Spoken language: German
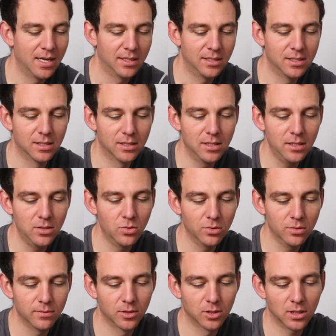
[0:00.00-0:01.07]
Diese
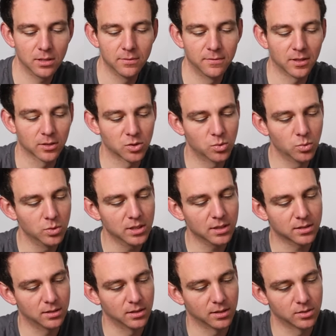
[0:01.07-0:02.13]
Dichtung wird einfach
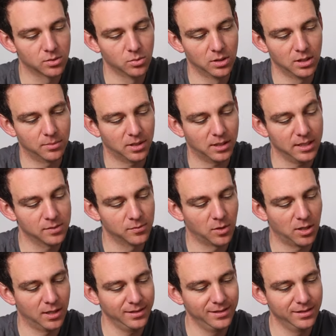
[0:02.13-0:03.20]
zusätzlich zu der bereits
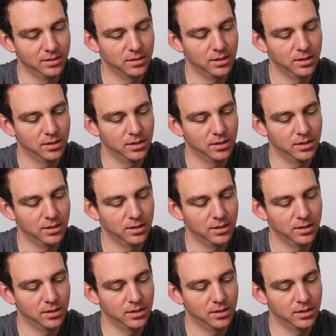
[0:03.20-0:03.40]
vorhandenen